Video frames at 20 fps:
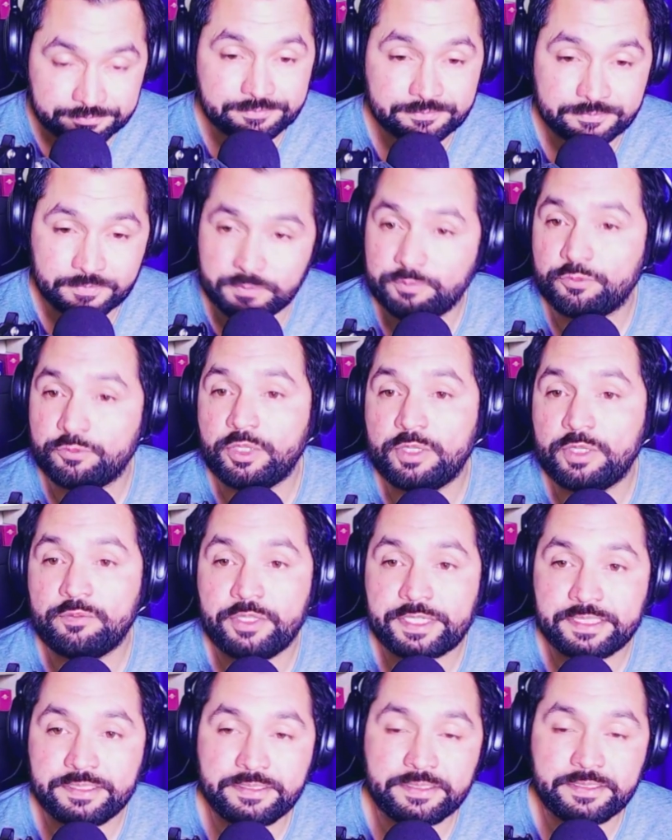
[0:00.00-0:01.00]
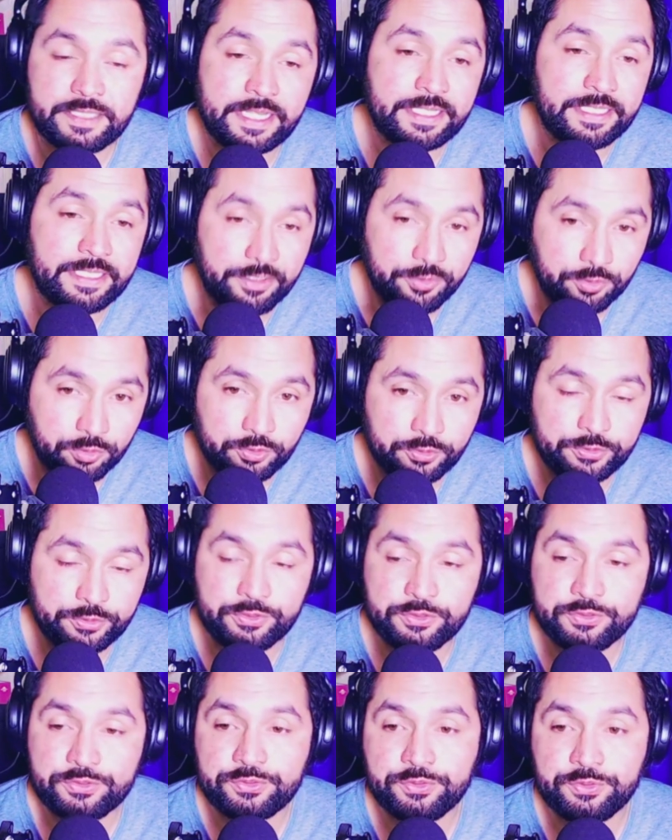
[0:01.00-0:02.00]
vuelvo a reiterar, es
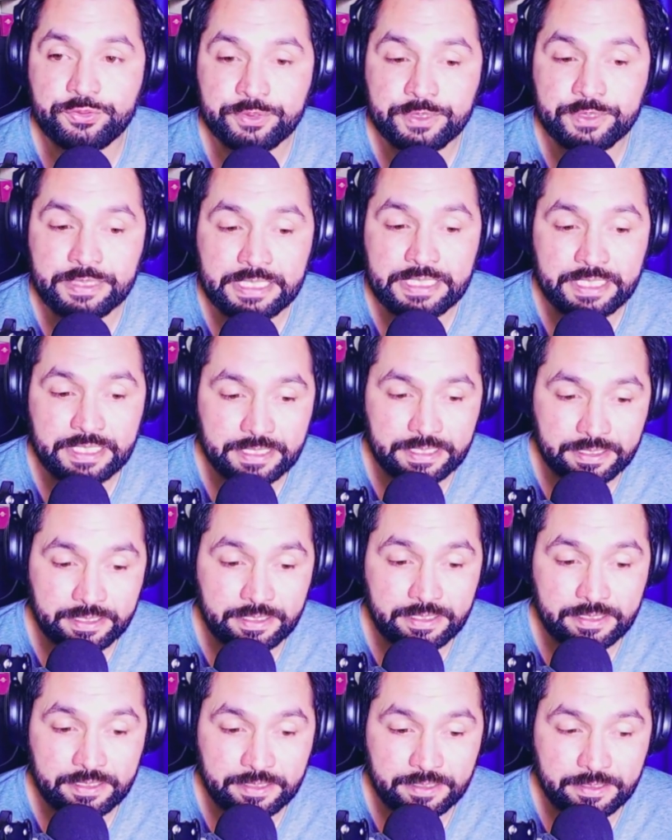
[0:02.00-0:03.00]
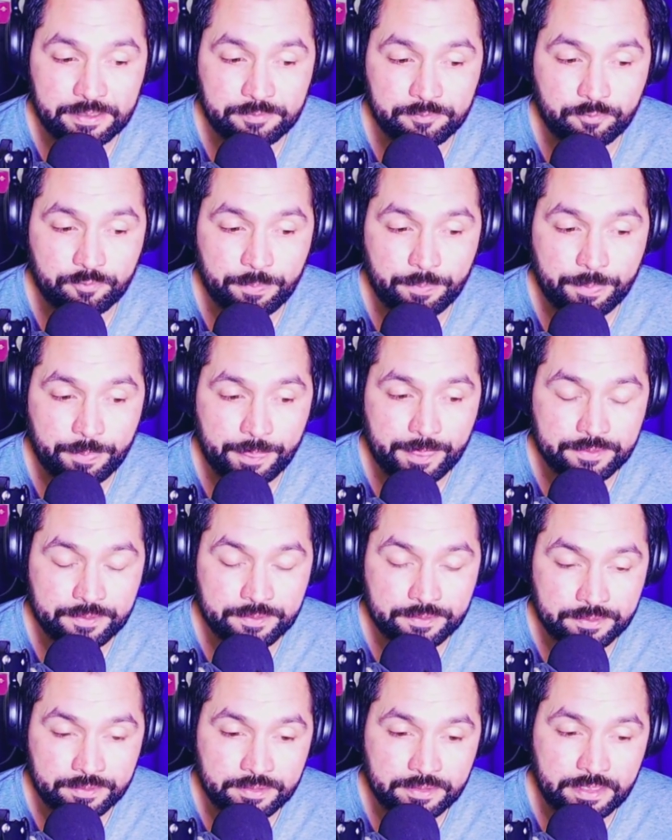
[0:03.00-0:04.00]
doloroso, em,
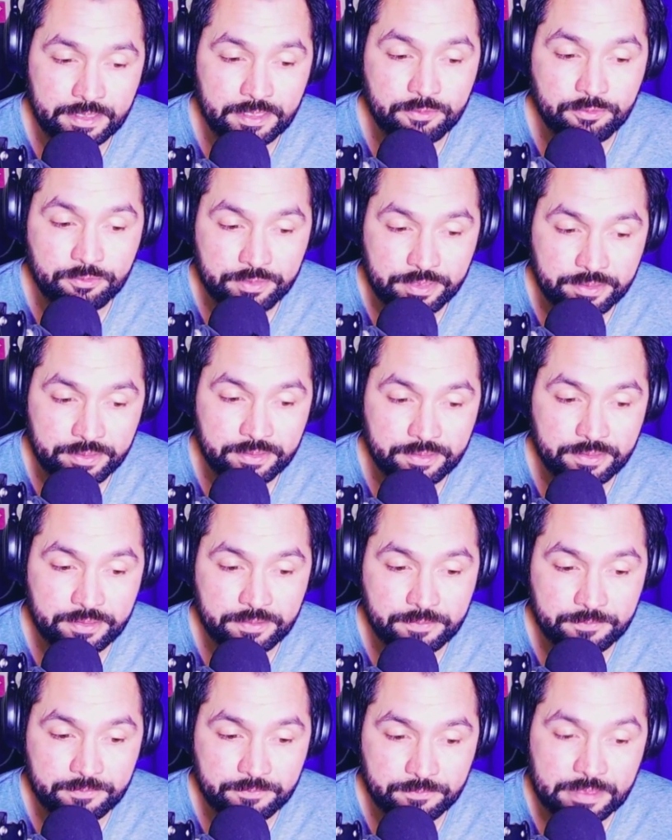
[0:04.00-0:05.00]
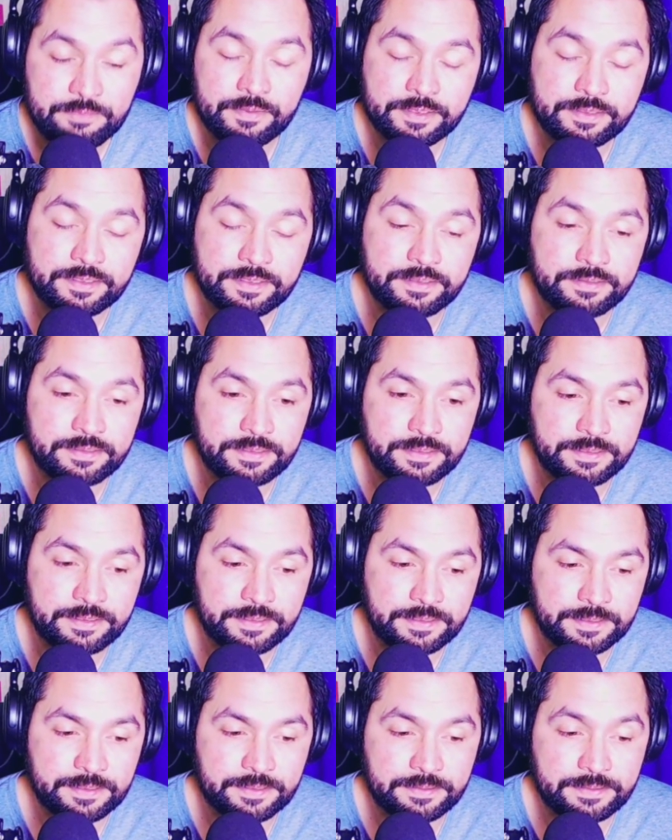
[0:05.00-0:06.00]
es, una, es
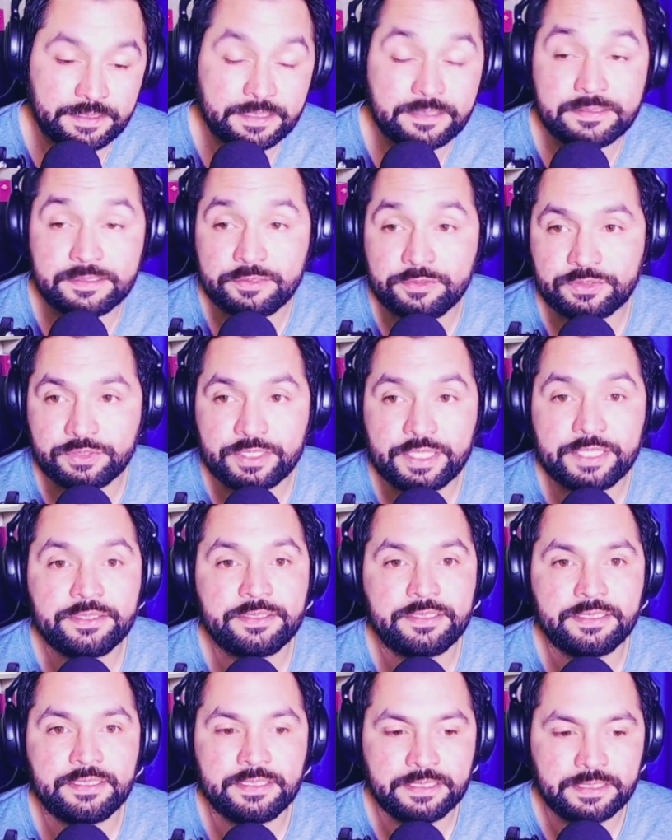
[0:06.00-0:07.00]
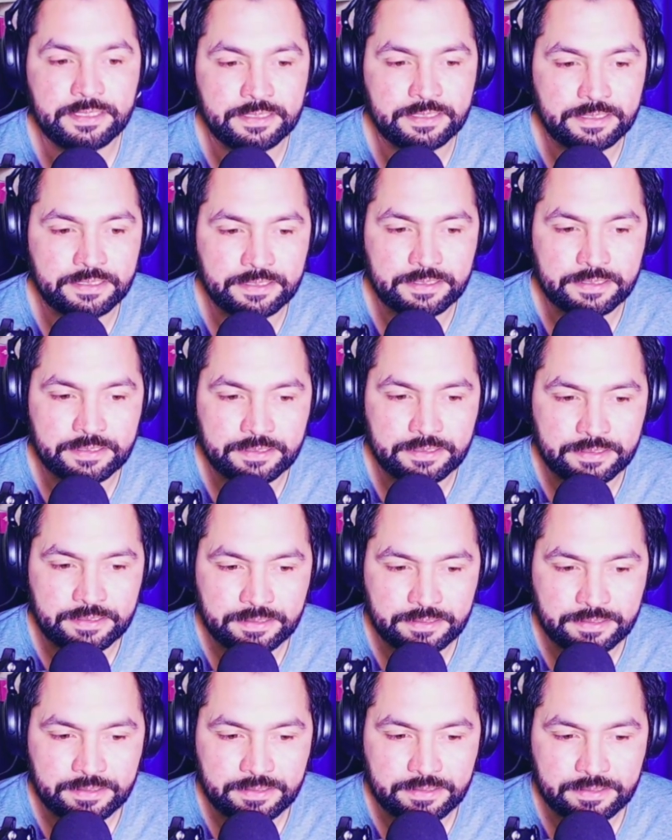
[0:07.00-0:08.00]
bastante desilusionante
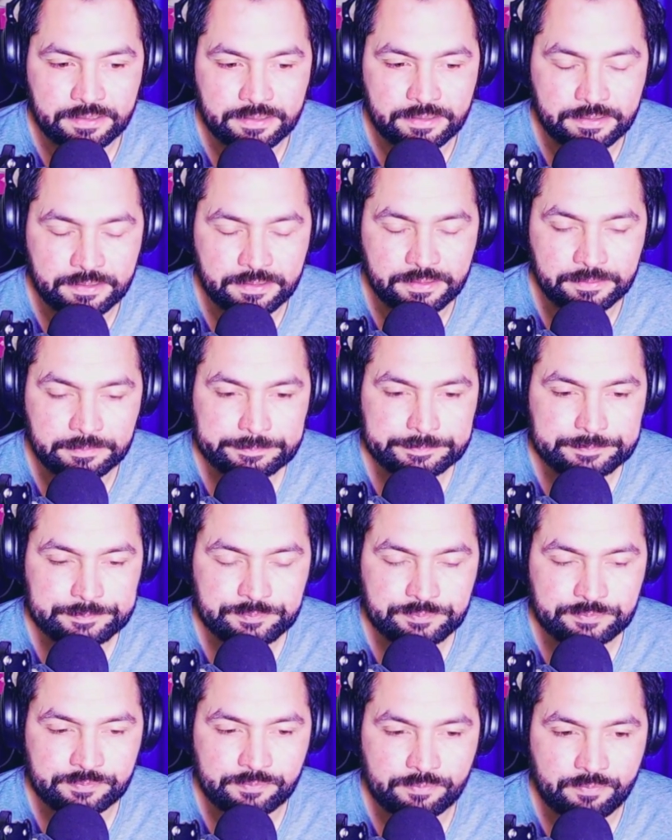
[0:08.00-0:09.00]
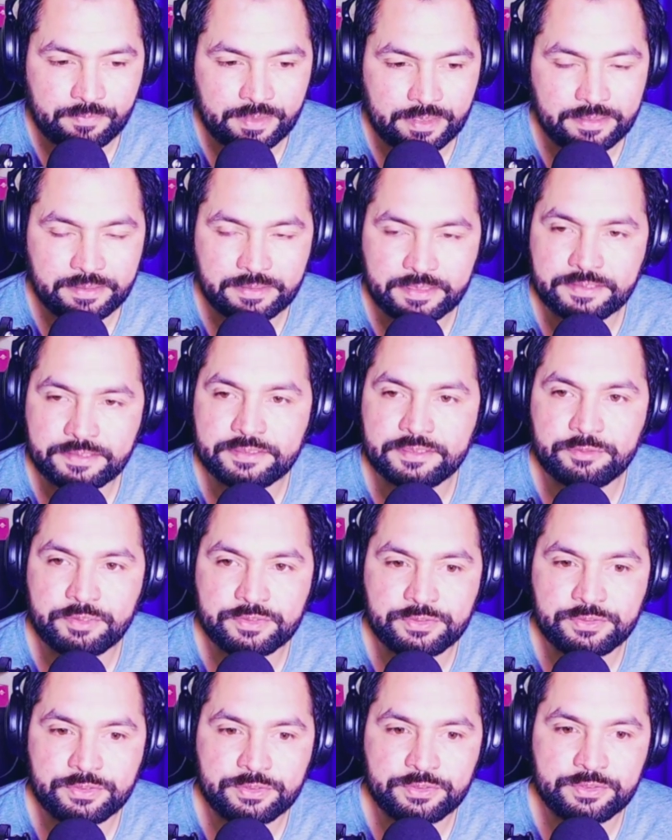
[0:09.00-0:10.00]
em, esta
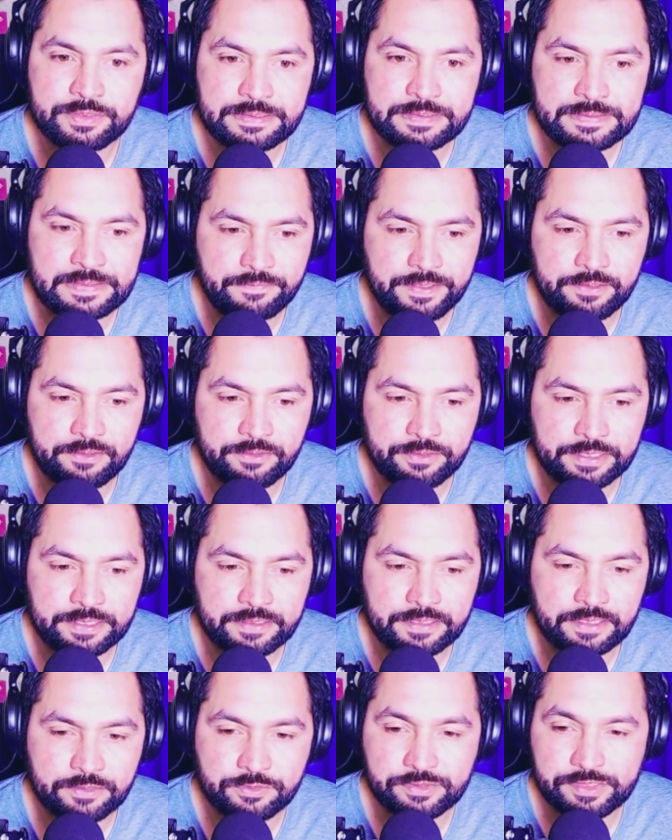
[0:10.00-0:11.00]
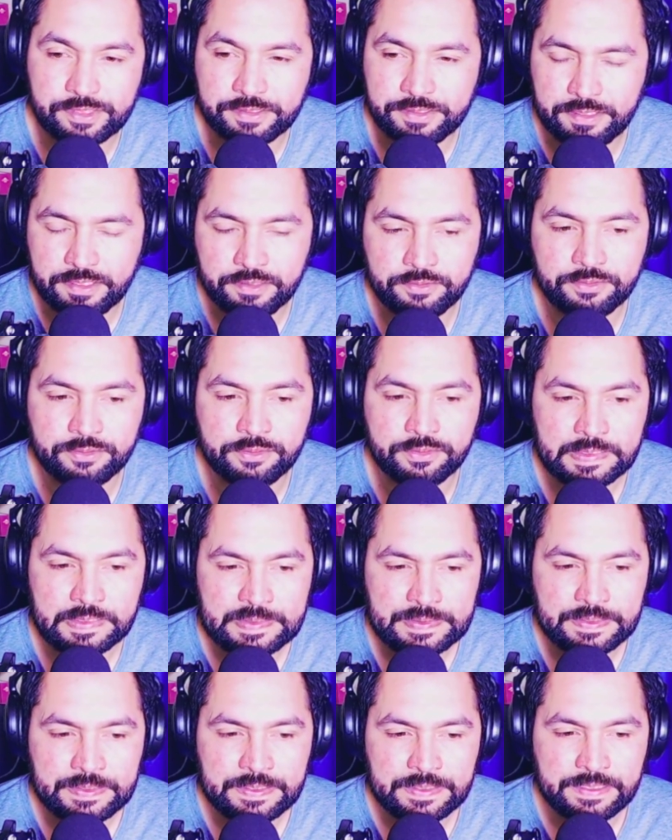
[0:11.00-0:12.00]
situación, saber lo que está sucediendo.
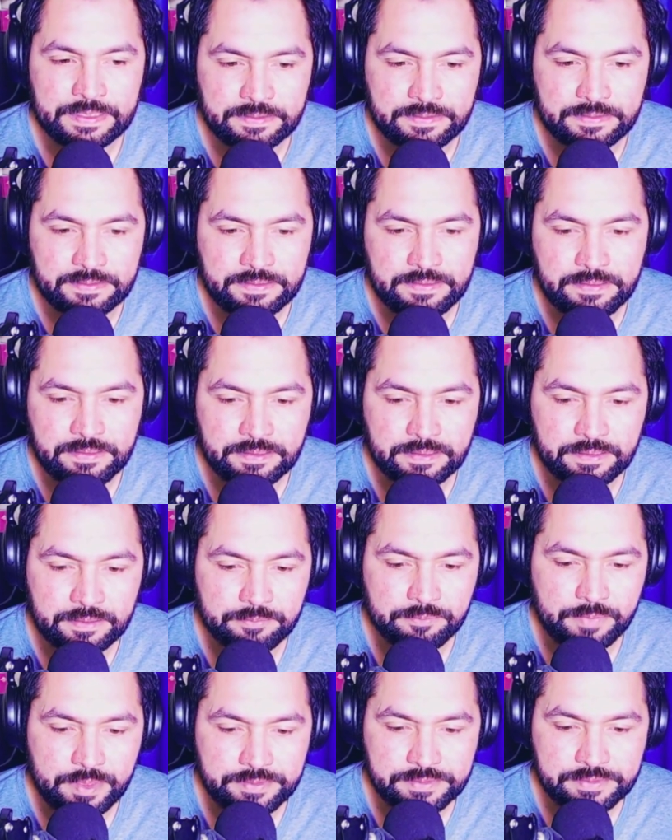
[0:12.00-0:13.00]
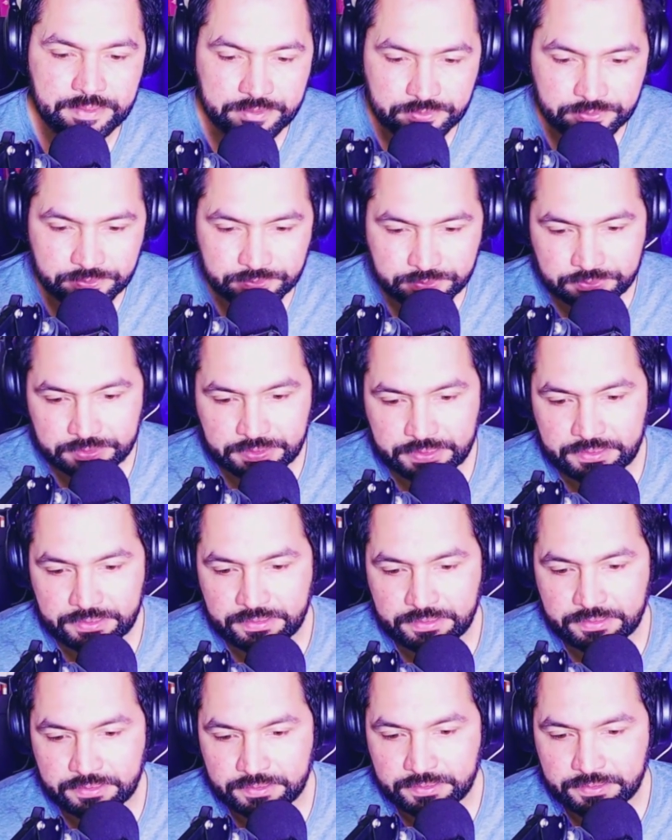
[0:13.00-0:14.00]
Y en base a eso
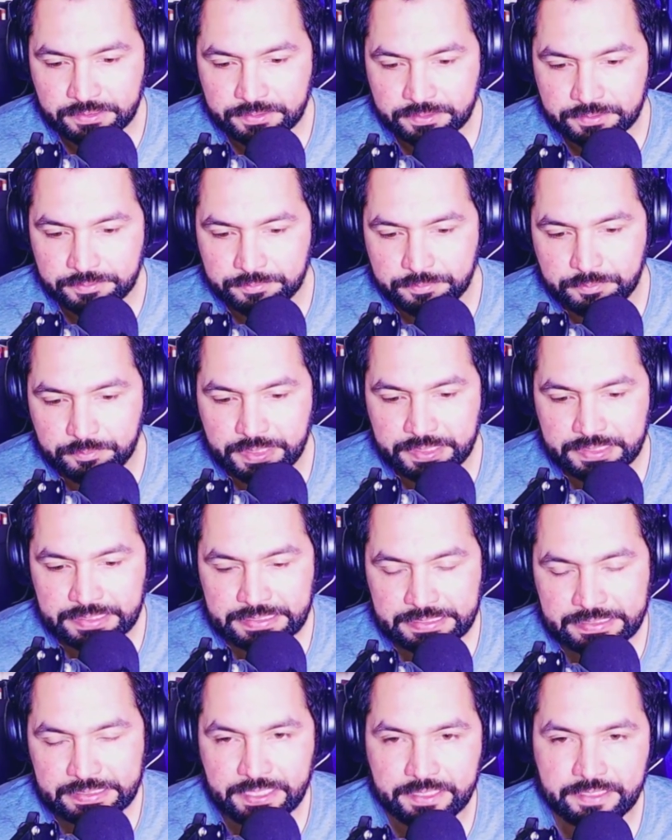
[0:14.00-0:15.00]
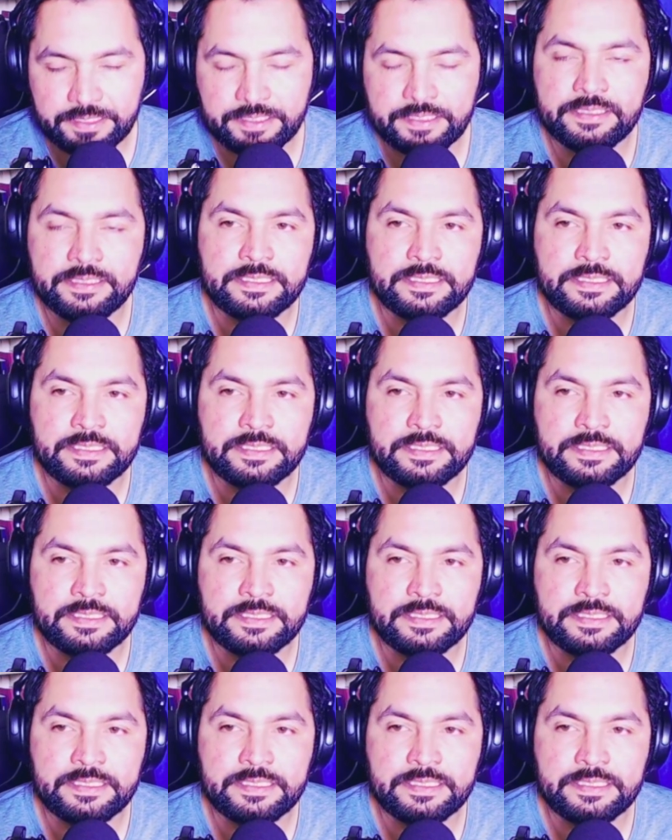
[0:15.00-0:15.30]
quería más que nada